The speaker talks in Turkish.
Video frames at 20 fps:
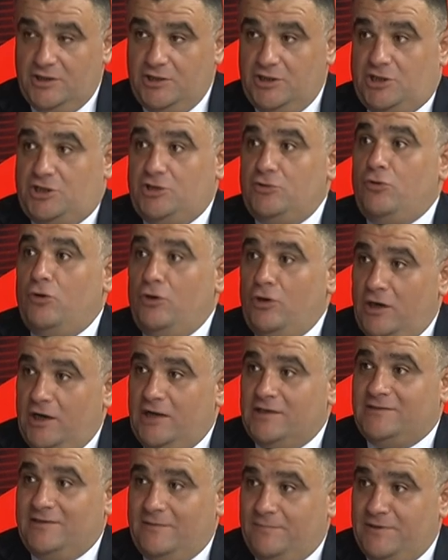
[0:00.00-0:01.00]
2 gol
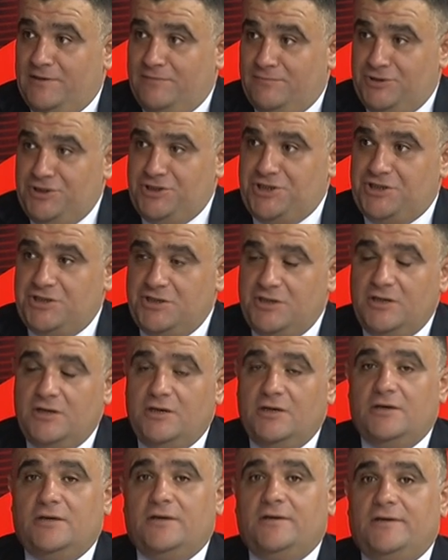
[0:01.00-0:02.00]
atabilmiş
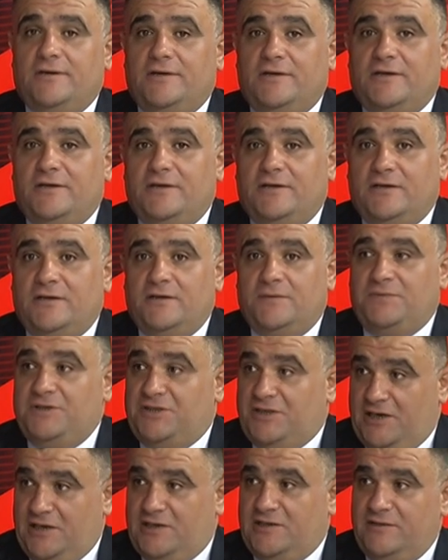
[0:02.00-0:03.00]
e,
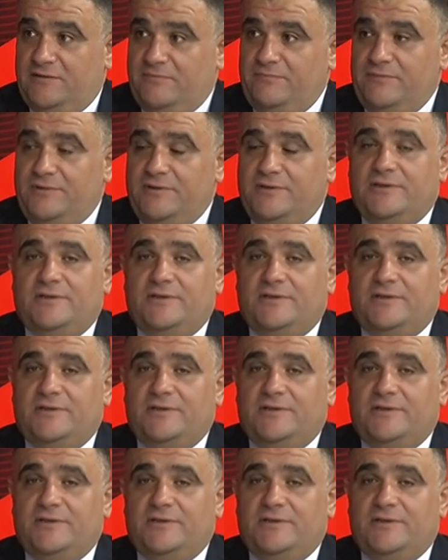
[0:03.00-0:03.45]
bir takım.